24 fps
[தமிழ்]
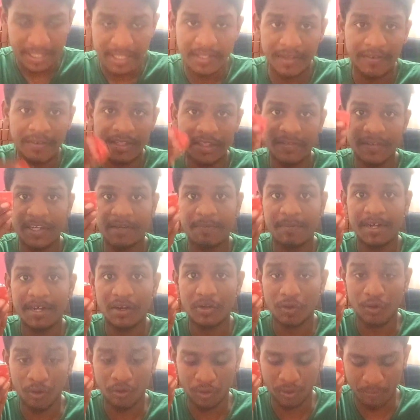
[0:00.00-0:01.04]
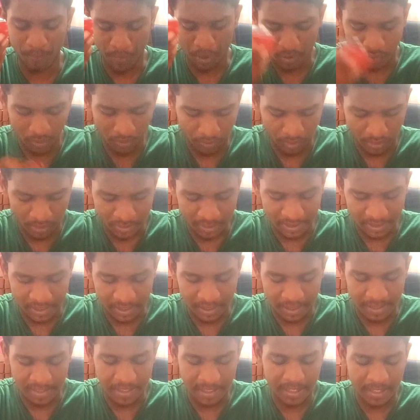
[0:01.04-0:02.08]
இதுக்கு வந்து ஃபிட் பண்ணுற ஒரு மவுண்ட்
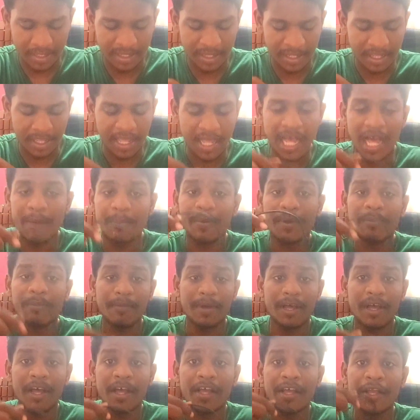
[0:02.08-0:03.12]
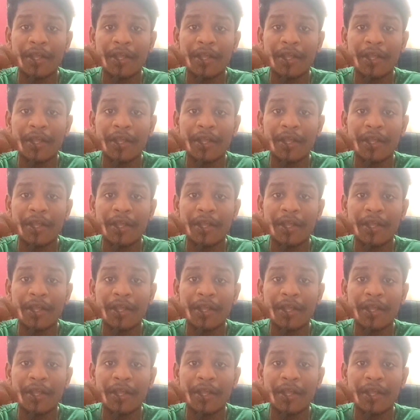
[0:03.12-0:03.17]
கொடுத்துருக்காங்க அப்புறமா